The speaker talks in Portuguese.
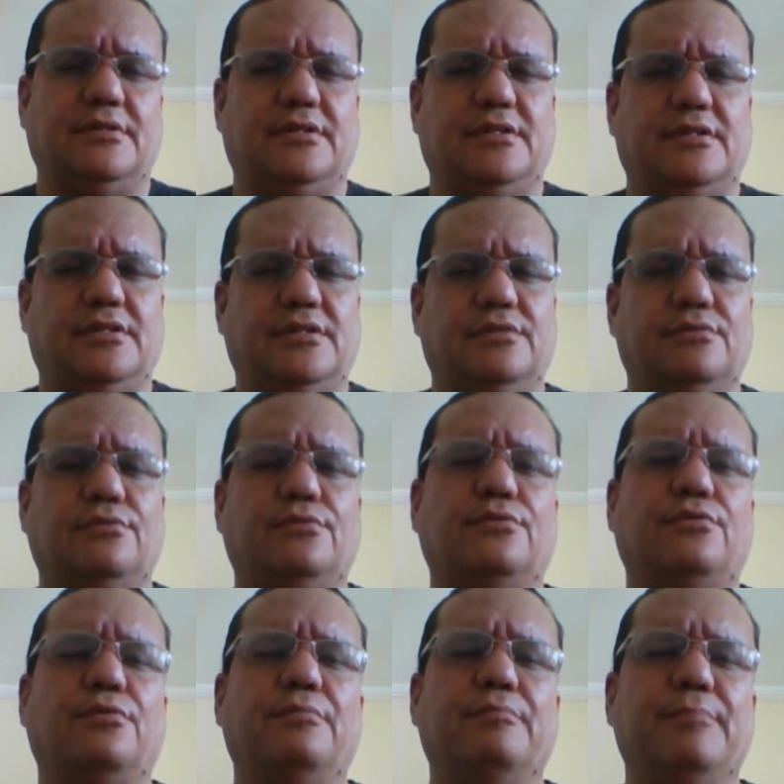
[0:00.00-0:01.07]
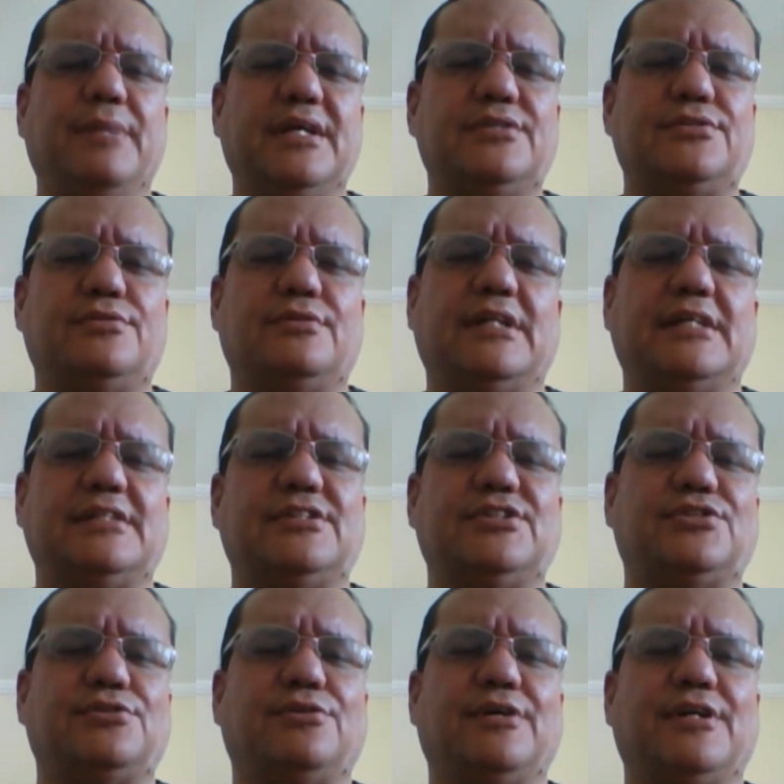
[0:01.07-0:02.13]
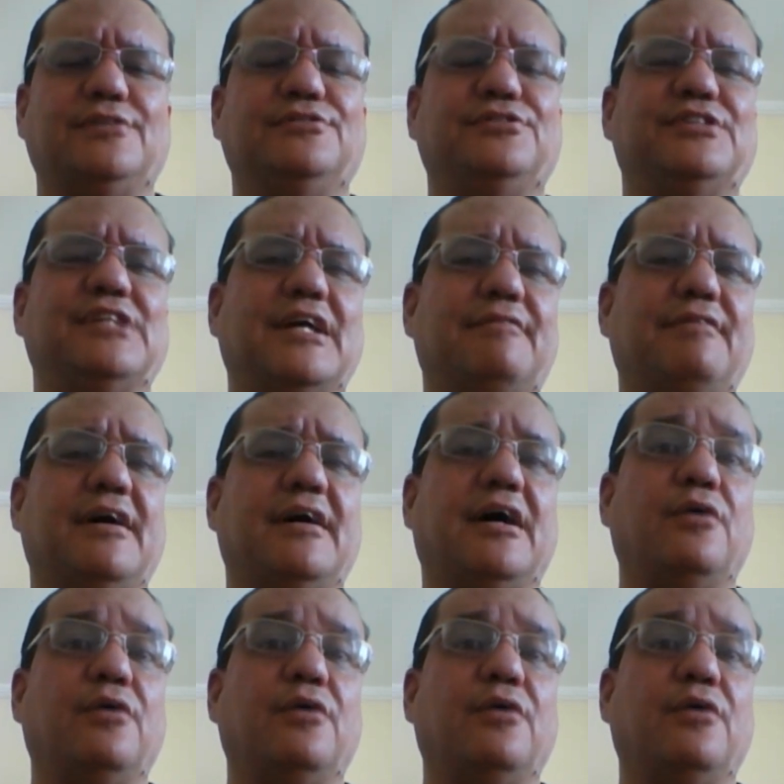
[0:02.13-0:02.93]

E o começo dessa história nos leva